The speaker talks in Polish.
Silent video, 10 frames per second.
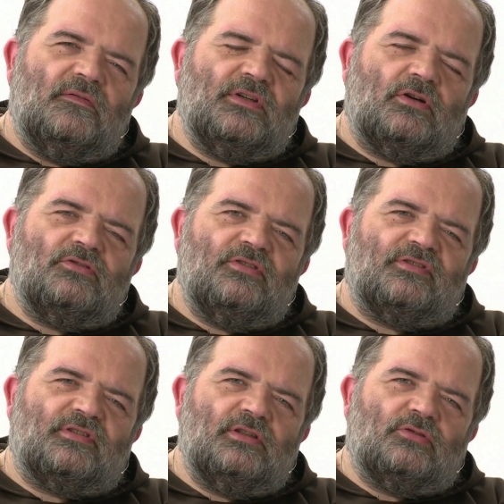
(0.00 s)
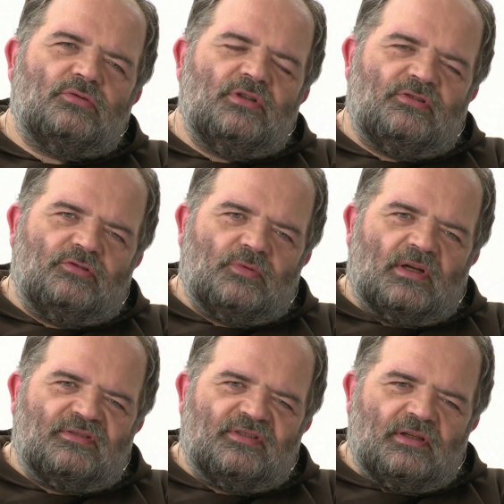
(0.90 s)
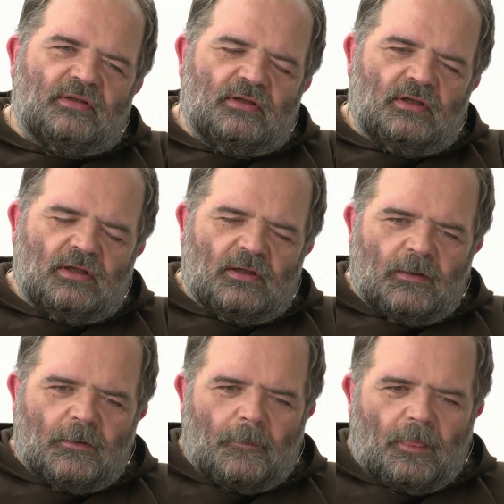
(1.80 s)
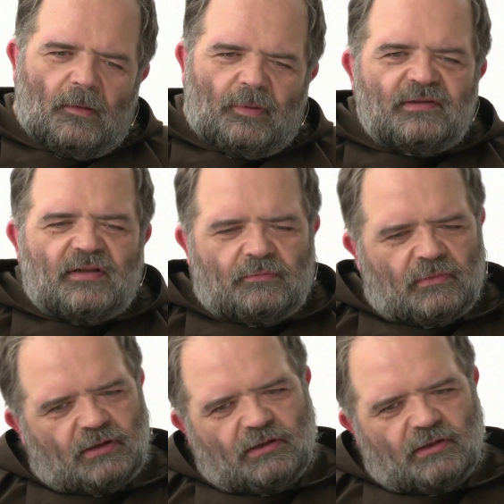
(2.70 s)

wychodzić z tej trudnej sytuacji. Pamiętam e,